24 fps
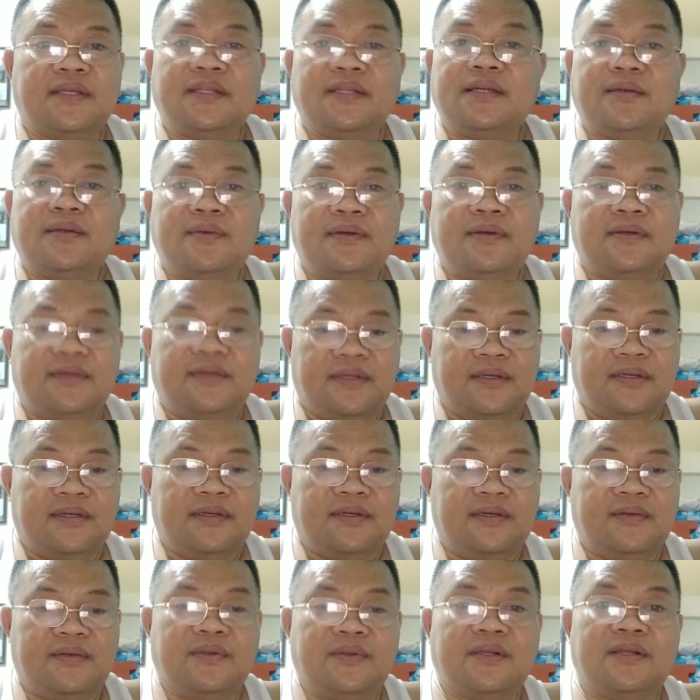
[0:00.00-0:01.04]
Sana,
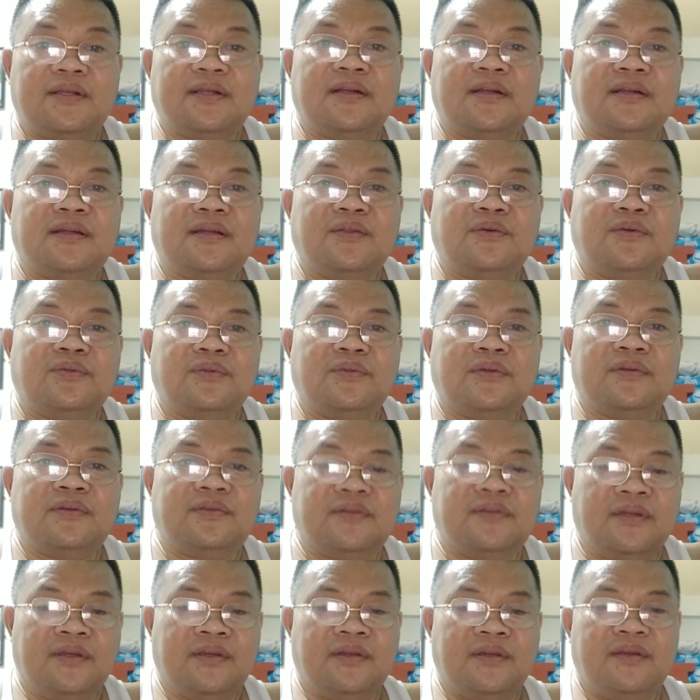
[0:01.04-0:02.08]
huwag kang ano,
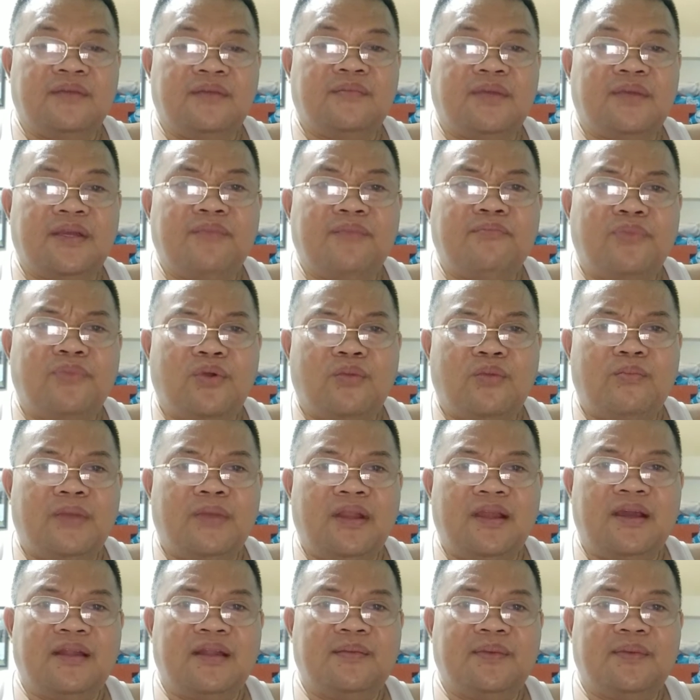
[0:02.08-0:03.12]
maging
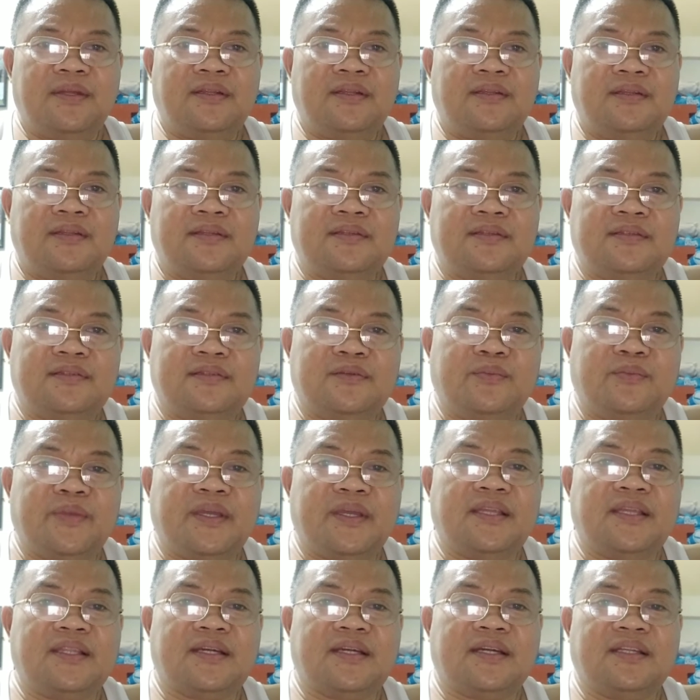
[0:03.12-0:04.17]
formal ka naman.
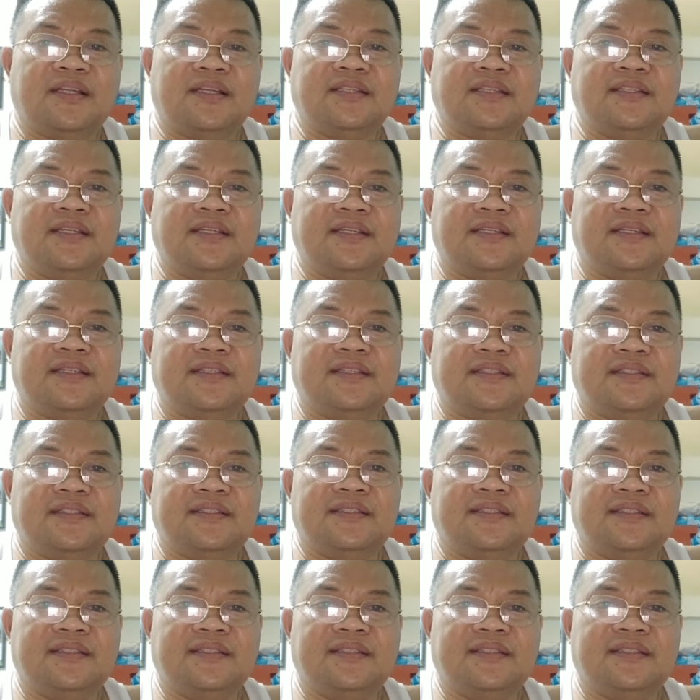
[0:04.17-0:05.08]
Kumikita ka na dyan eh.